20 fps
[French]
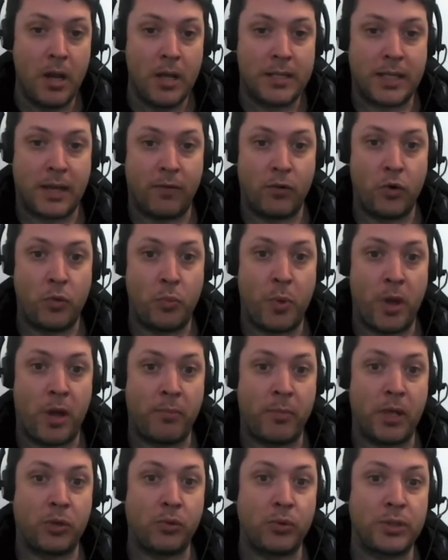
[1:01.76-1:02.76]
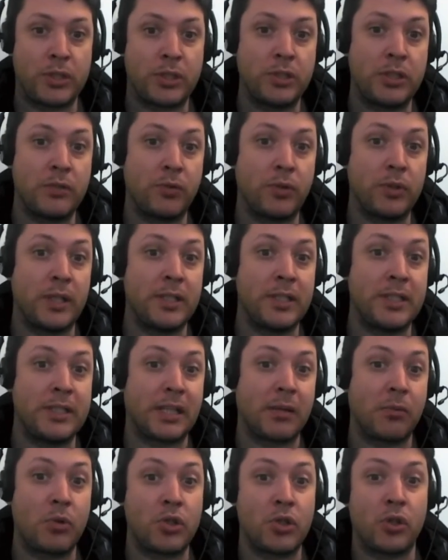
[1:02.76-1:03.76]
Ça va nous permettre aussi au niveau de la
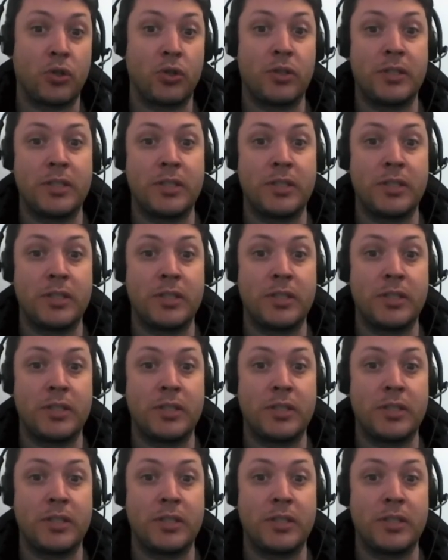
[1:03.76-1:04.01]
distribution de